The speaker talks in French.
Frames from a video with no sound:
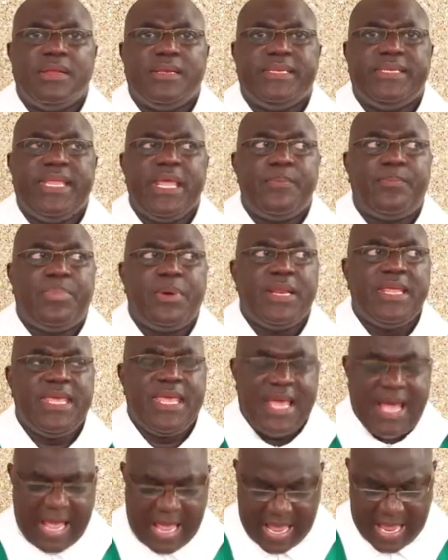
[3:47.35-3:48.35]

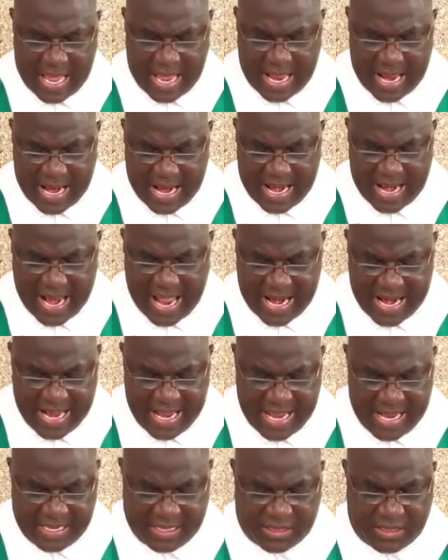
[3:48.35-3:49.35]
déplia la
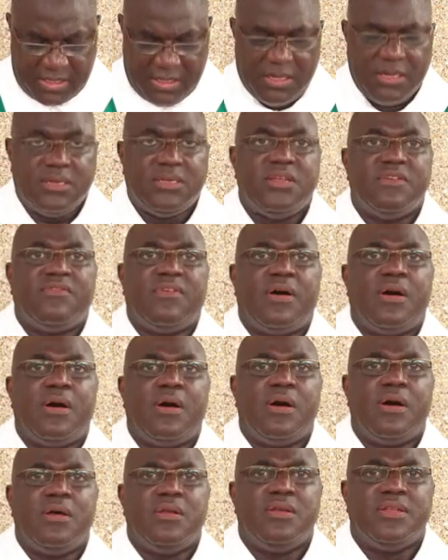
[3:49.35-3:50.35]
lettre
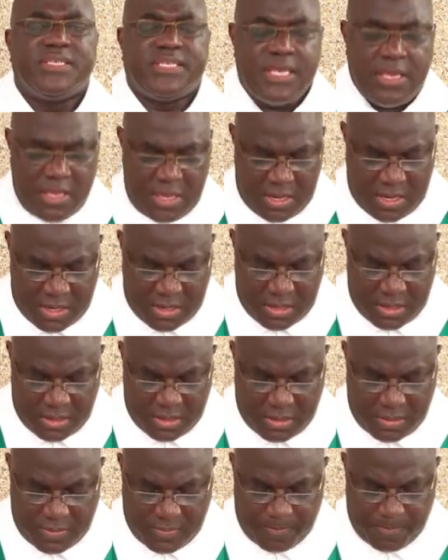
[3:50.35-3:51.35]
devant le Seigneur